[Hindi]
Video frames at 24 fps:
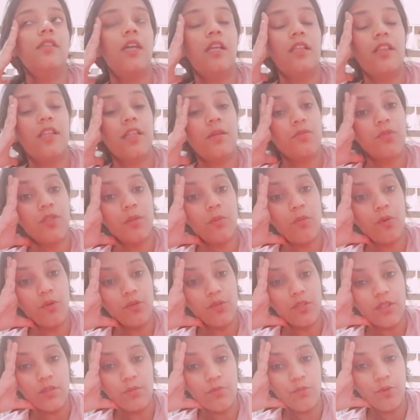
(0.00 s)
आते ही मुझे
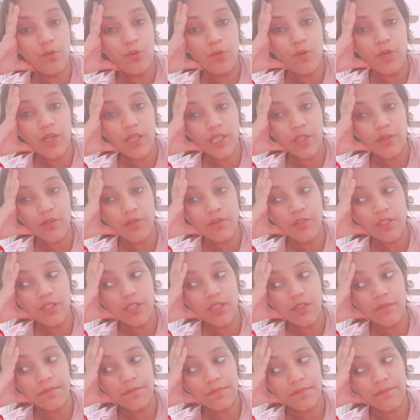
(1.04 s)
बहुत ही भूख लगी हुई थी
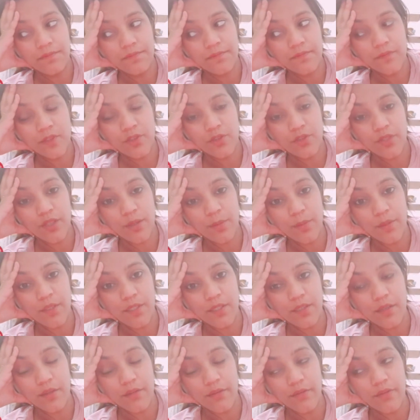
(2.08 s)
क्योंकि अभी
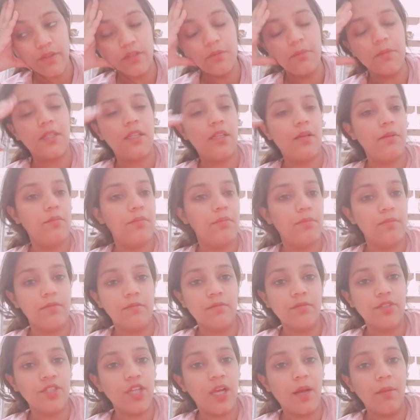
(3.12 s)
सिर्फ मतलब
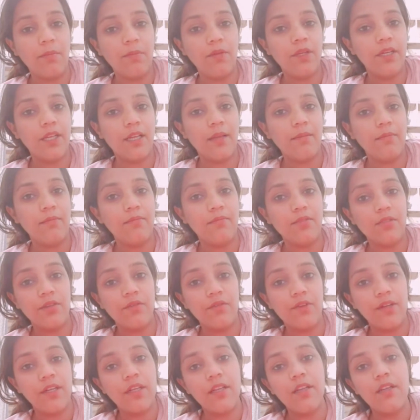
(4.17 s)
शाम के टाइम
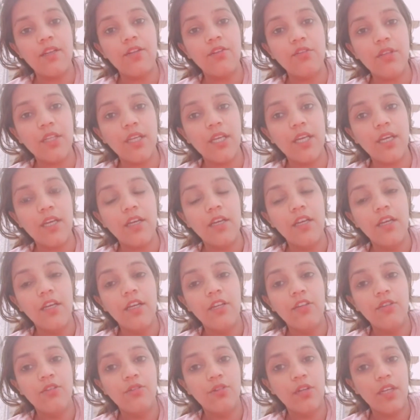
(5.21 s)
सफ़र कर रहे होते हैं
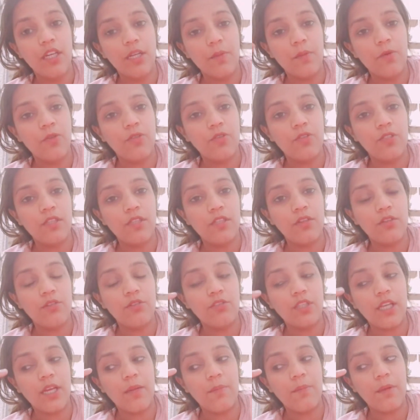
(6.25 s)
तो घर पहुँचते हैं तो
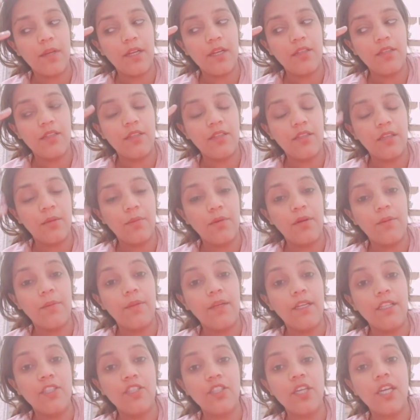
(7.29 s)
चाय पीने का दिल था बट
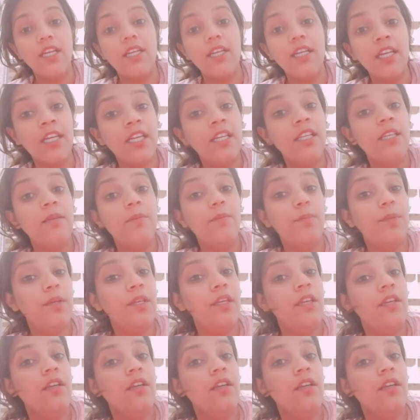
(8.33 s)
मैंने चाय नहीं पी